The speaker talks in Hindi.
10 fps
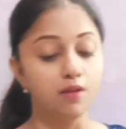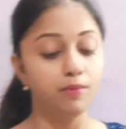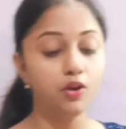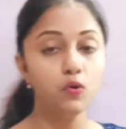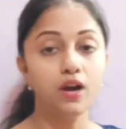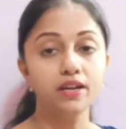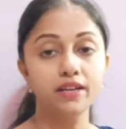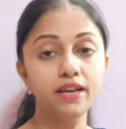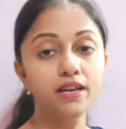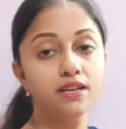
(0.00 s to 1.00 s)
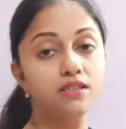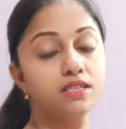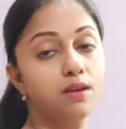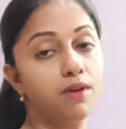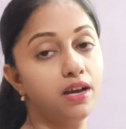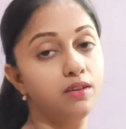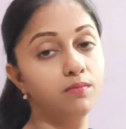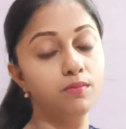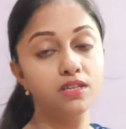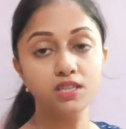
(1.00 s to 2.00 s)
पी क्यू आर के
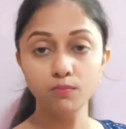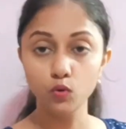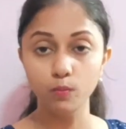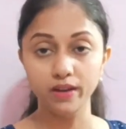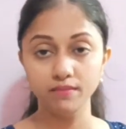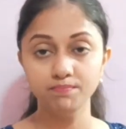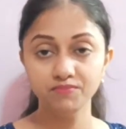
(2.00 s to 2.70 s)
समान समरूप है